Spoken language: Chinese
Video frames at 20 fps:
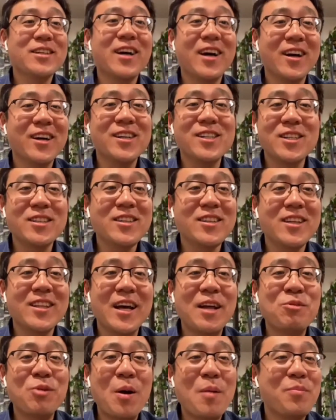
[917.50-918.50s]
和声一
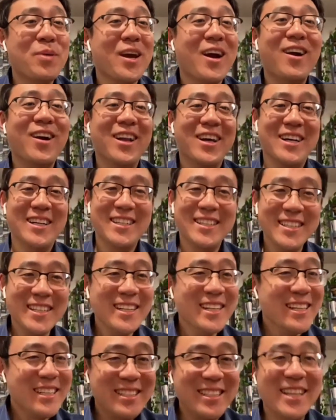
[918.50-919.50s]
旦断片儿了，
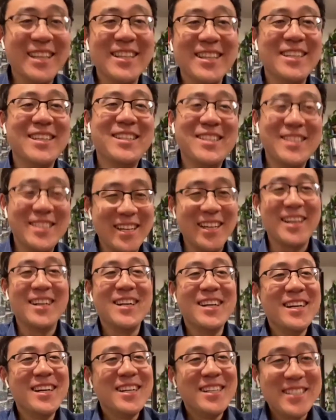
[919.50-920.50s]
真的是，
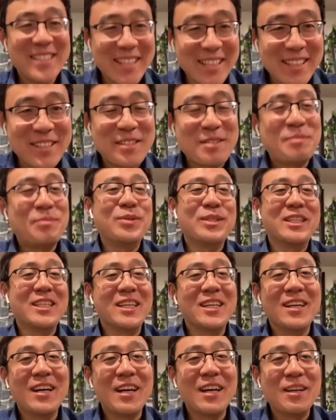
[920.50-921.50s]
真的是不
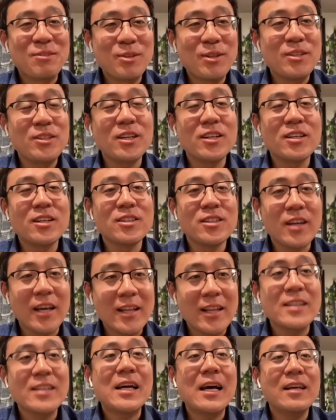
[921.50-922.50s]
行哈。所以这个是给
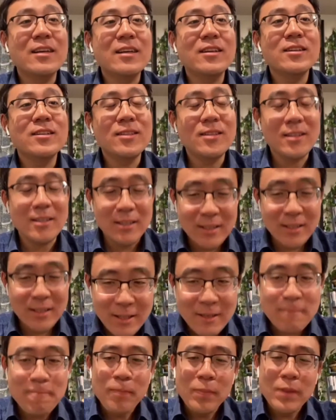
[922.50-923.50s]
大家一个提议。
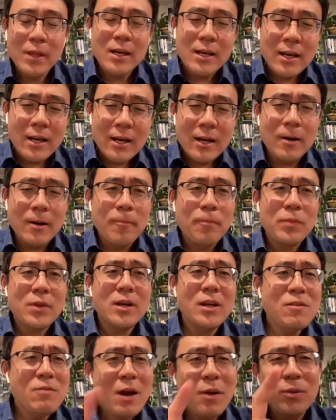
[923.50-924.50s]
呃，
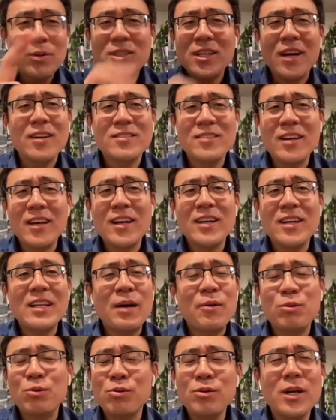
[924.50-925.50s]
另外我想再跟大家，
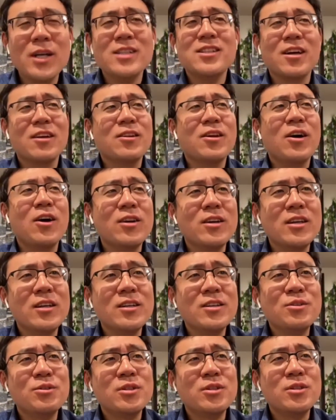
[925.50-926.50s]
我突然想到了一
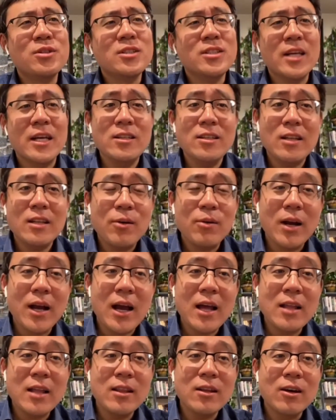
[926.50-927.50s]
个，就是前几年我
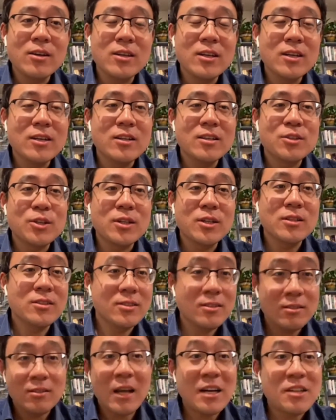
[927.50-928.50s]
看到一个这个
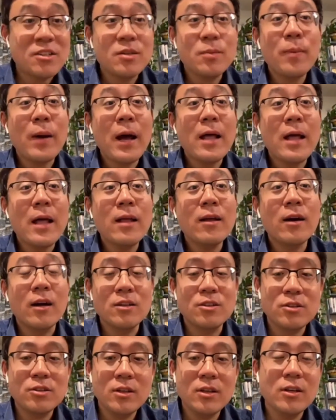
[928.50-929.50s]
大师班哈，
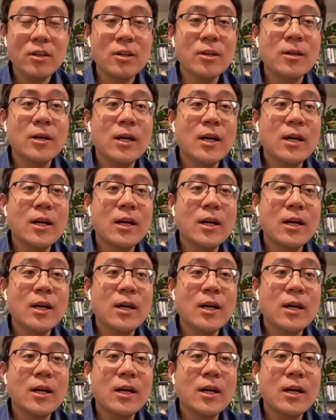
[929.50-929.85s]
是一个